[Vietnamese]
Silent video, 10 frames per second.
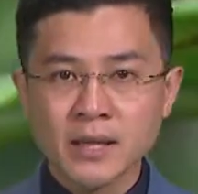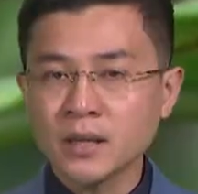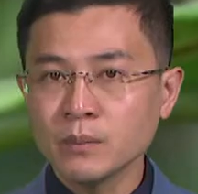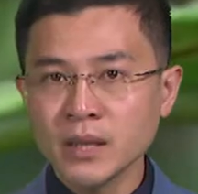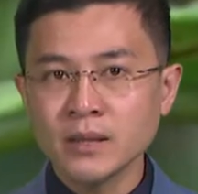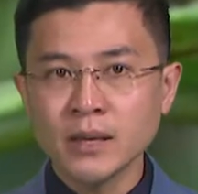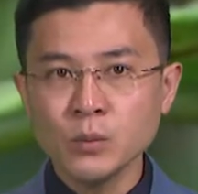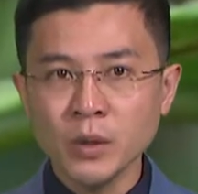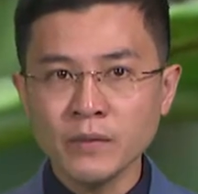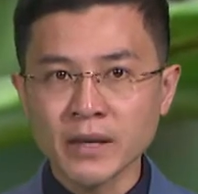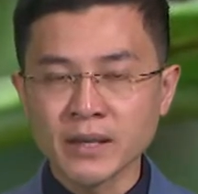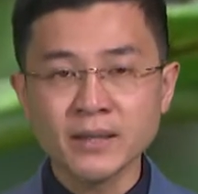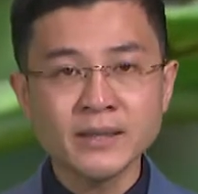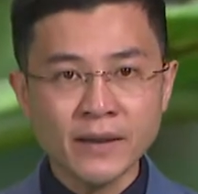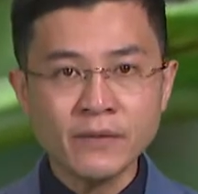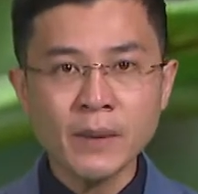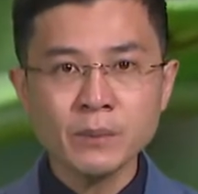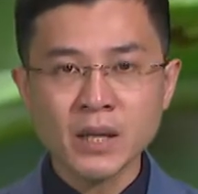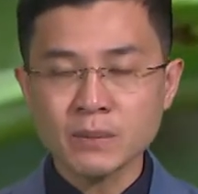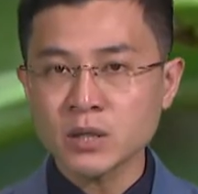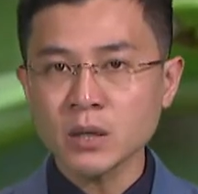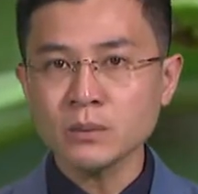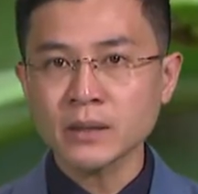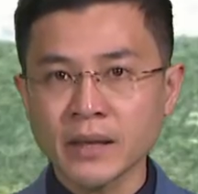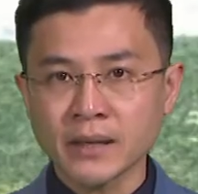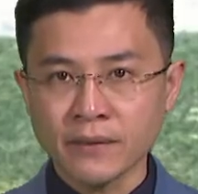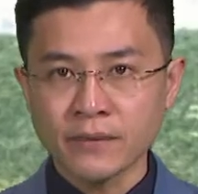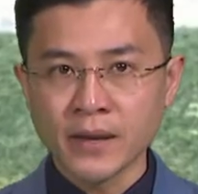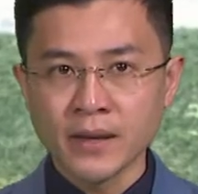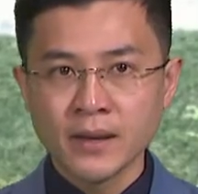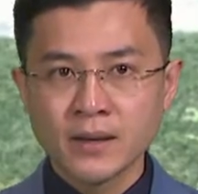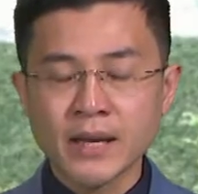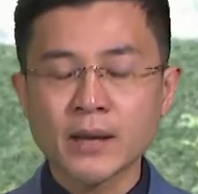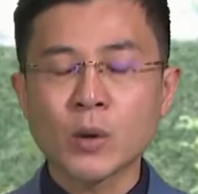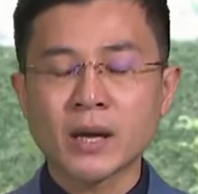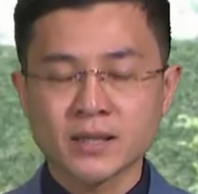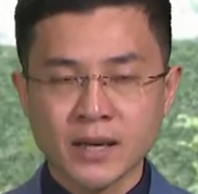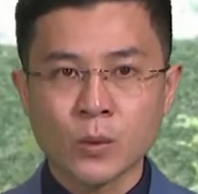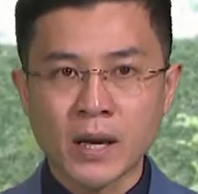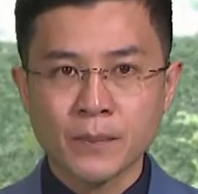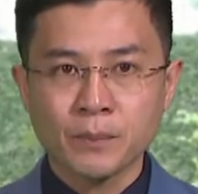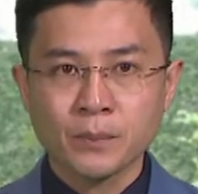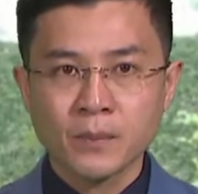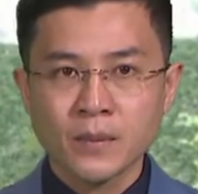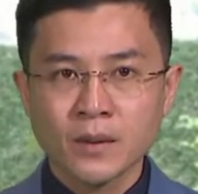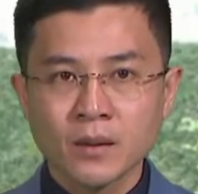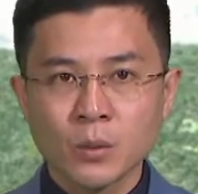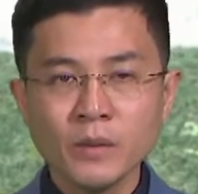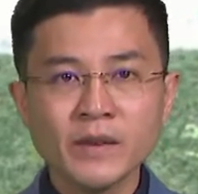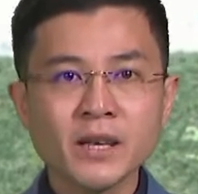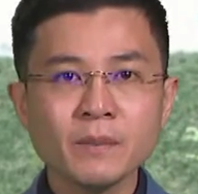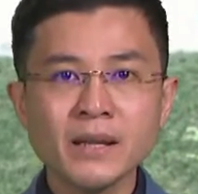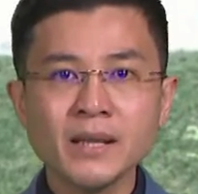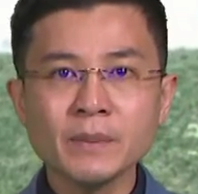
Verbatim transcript: thông tin đến quý vị những giải pháp chăm sóc cà phê giai đoạn ra hoa. Quý vị thân mến, tiếp